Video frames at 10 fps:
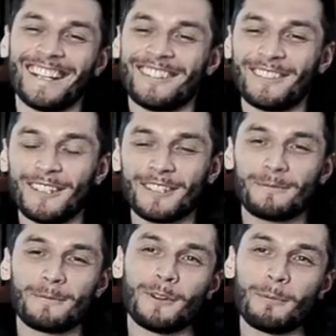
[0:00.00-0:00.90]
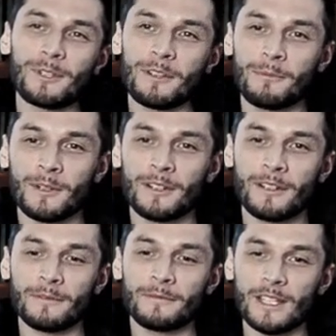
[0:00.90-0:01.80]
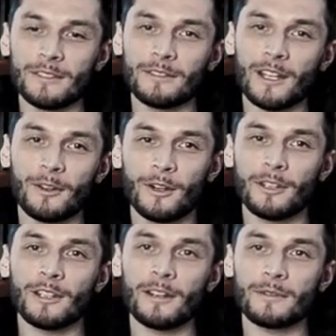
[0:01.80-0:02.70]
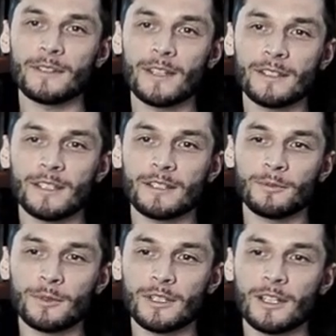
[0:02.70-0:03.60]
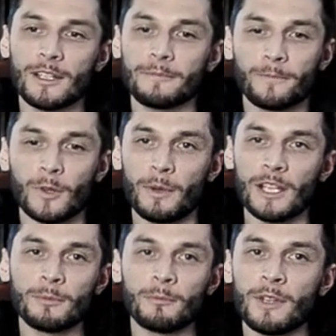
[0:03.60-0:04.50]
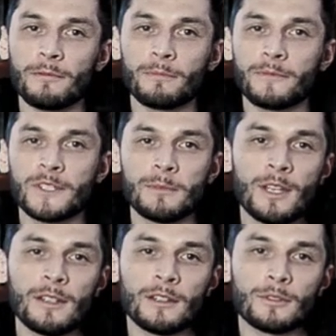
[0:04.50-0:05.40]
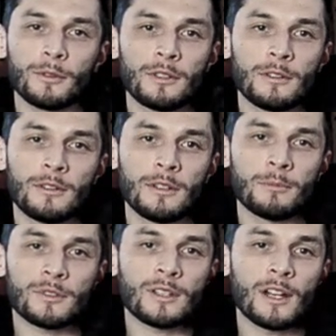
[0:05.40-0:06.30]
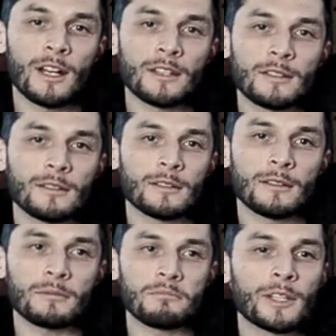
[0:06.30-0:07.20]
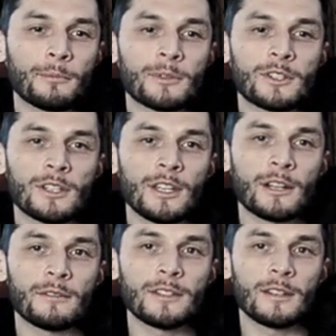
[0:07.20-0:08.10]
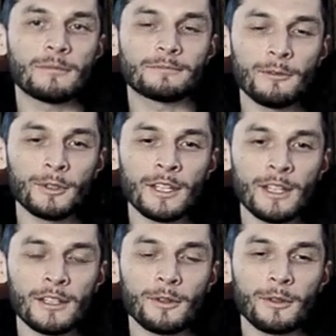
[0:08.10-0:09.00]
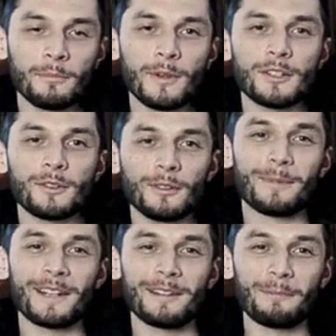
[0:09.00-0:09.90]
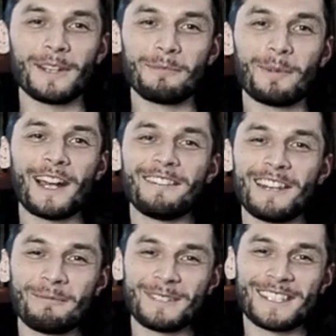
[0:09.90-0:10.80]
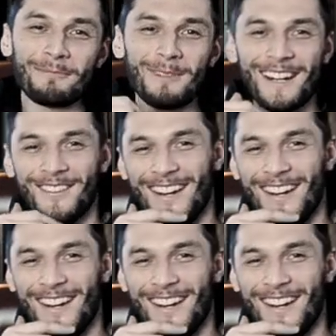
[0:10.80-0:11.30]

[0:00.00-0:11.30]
Вот, в общем, э, детство такое, да, связанное с музыкой. Но при этом у меня в семье никто не музыкант, там э, инженеры все. Вот, а я такой пошел по, по неправильным стопам.